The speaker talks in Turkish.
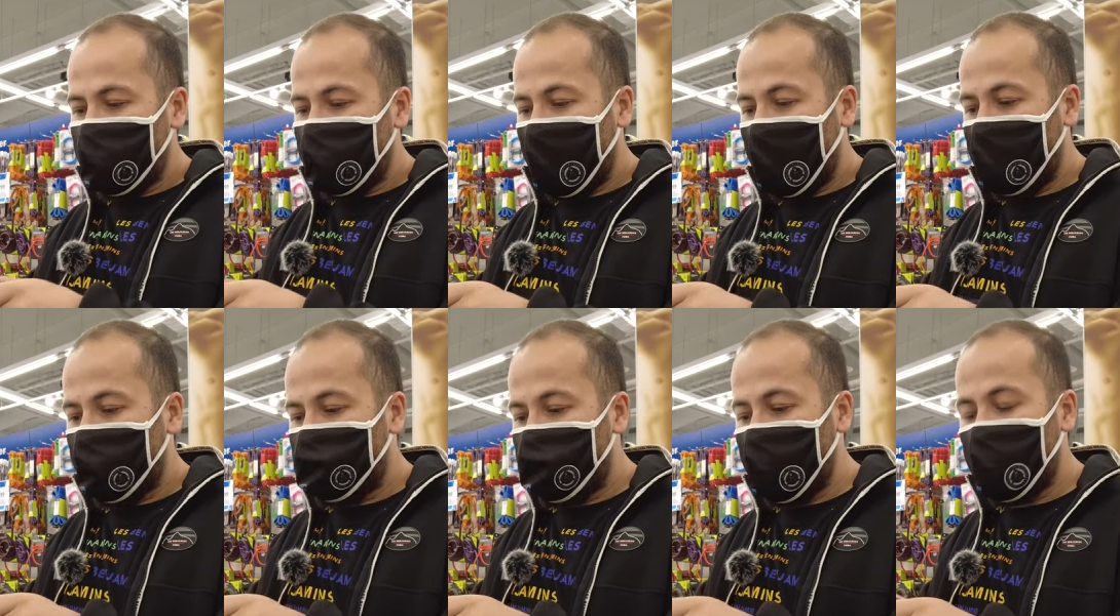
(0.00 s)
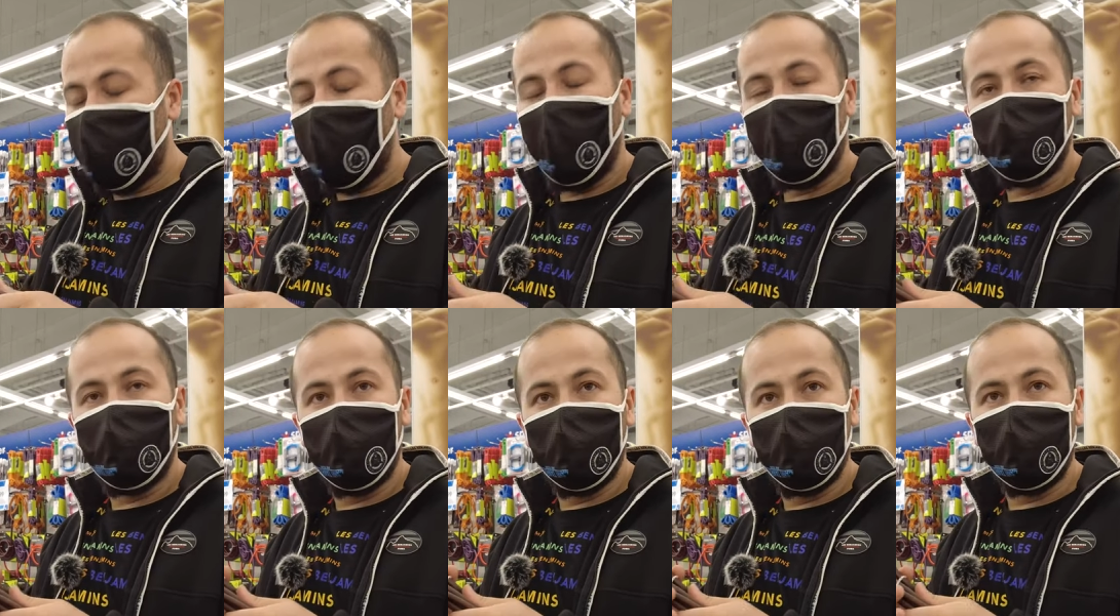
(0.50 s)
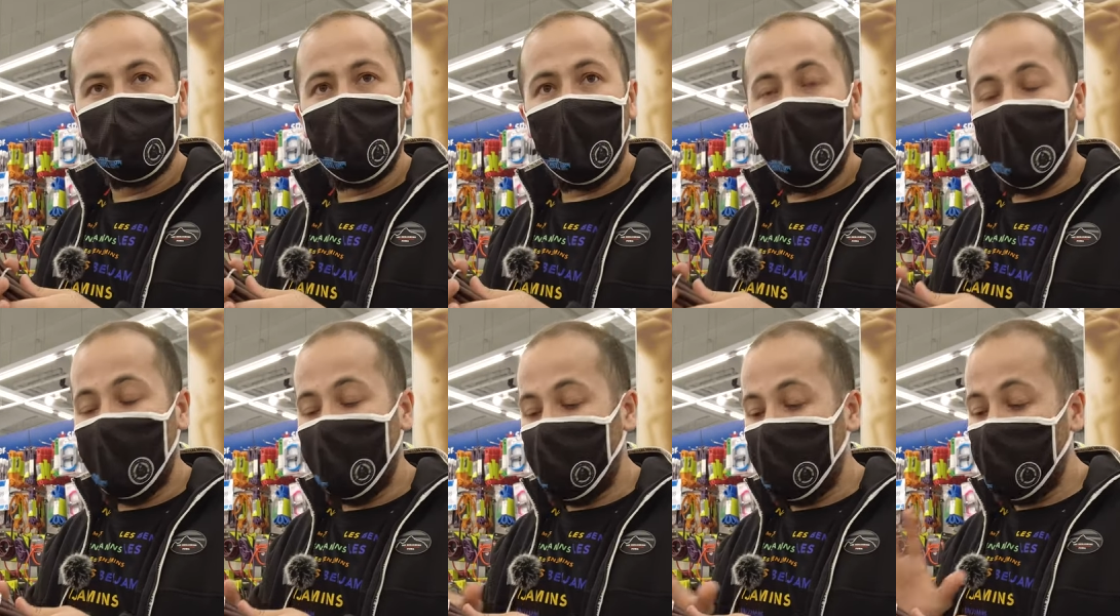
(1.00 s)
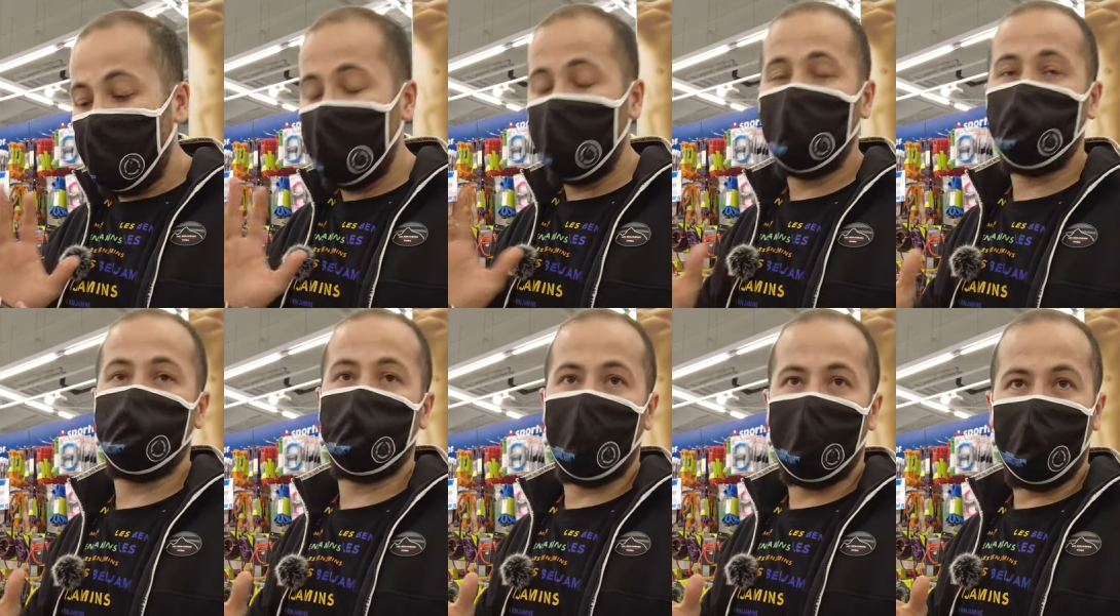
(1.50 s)
yani bir koptuğunu ettiğini
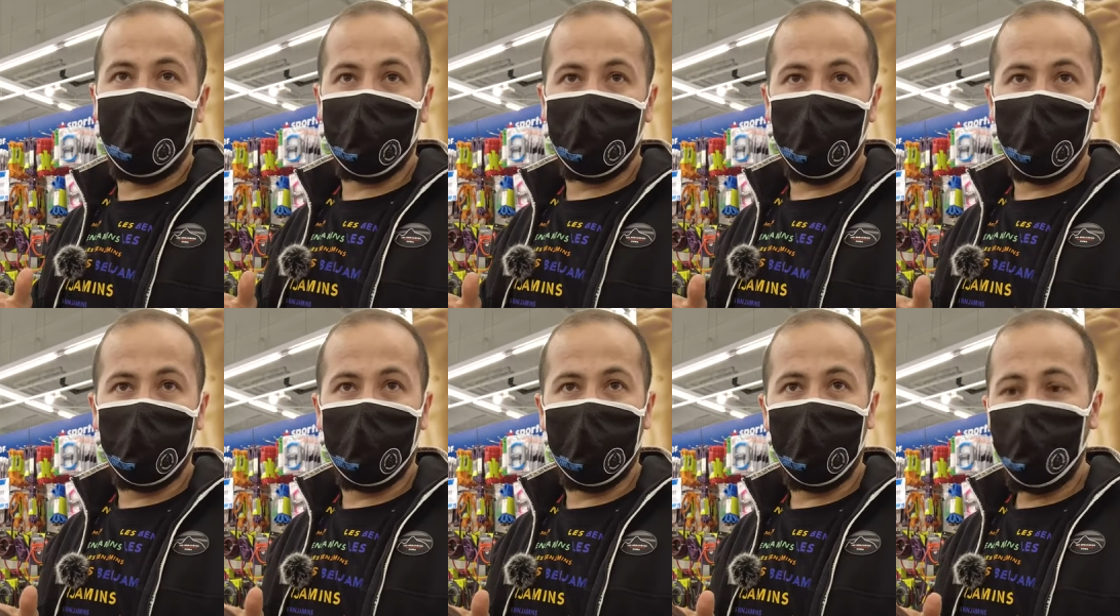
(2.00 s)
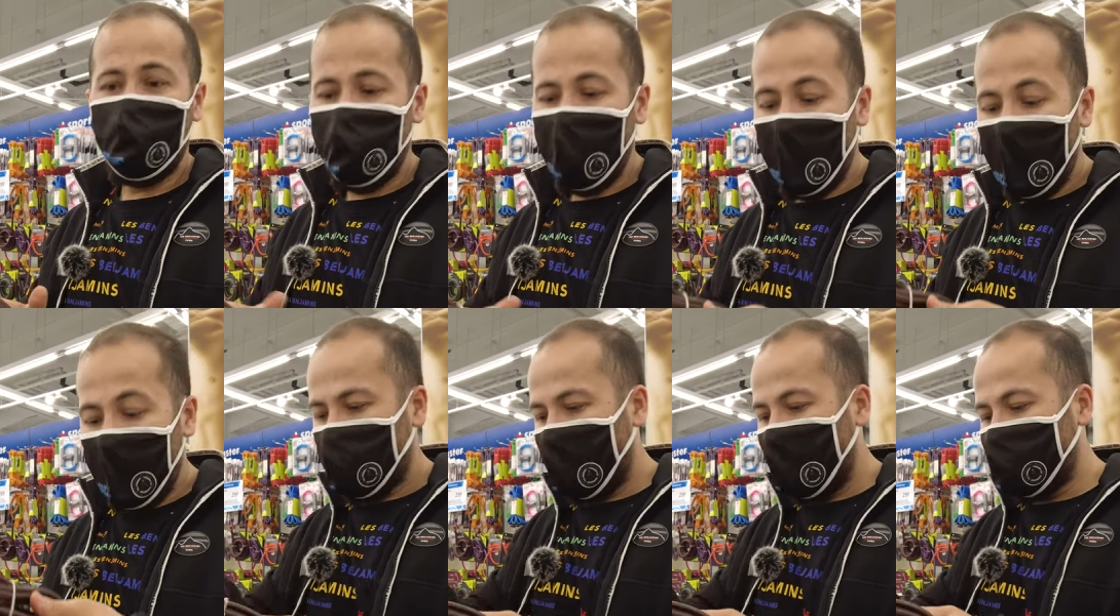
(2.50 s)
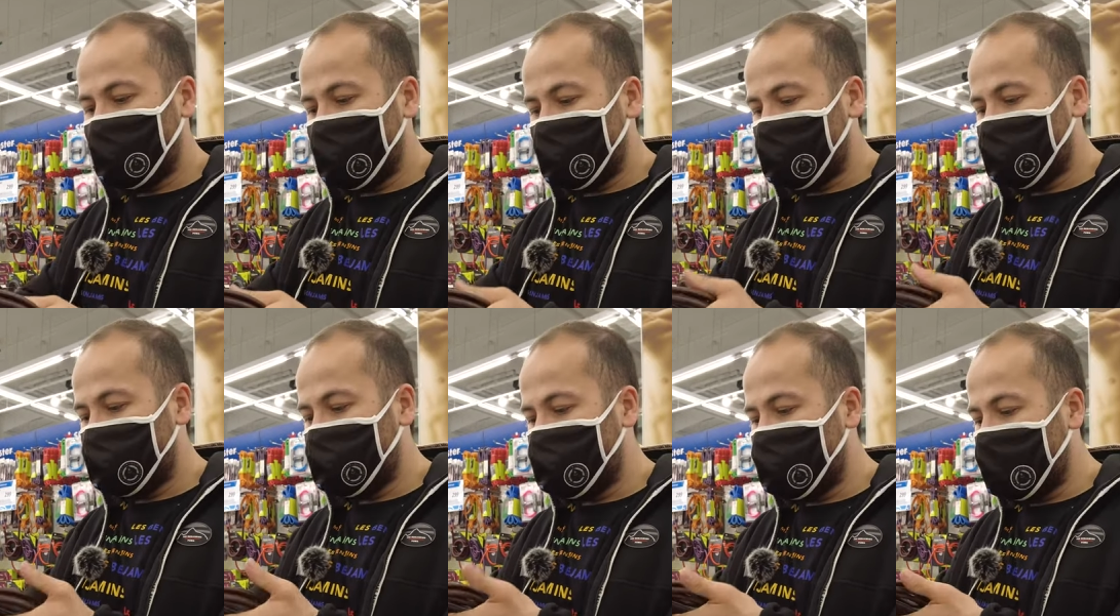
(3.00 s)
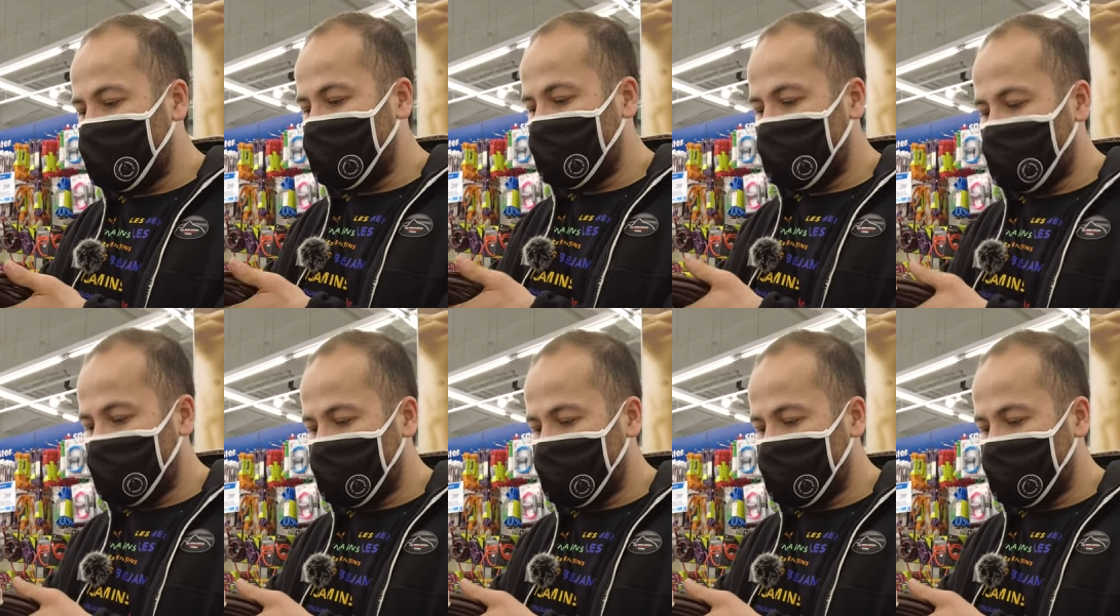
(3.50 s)
hiçbir zaman görmedim. Herkes değişik